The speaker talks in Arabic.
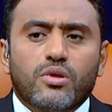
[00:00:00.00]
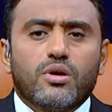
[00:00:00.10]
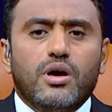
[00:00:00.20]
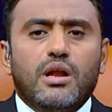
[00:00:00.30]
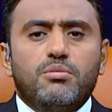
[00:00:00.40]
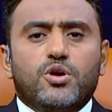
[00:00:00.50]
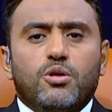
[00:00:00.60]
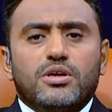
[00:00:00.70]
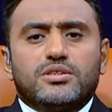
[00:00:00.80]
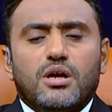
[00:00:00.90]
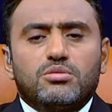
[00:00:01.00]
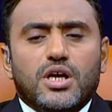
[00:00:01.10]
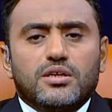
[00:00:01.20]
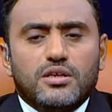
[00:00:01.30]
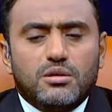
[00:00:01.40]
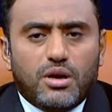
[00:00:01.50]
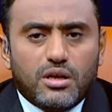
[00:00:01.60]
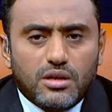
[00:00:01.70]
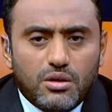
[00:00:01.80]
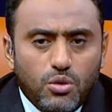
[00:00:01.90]
اهلا بكم اعزائي المشاهدين
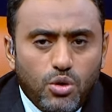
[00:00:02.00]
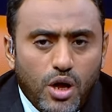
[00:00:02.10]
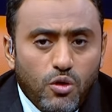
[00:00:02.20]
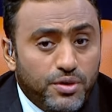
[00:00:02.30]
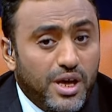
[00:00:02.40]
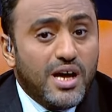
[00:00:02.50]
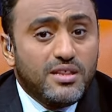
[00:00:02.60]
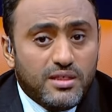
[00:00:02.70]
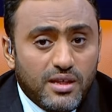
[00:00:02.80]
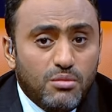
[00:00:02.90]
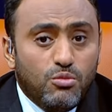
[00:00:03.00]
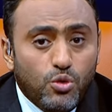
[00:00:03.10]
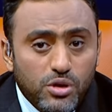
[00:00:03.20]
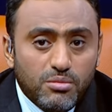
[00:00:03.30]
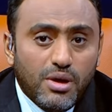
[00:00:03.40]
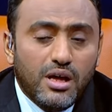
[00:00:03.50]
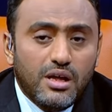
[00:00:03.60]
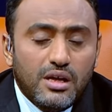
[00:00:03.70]
مره اخرى وفي حادثه مؤلمه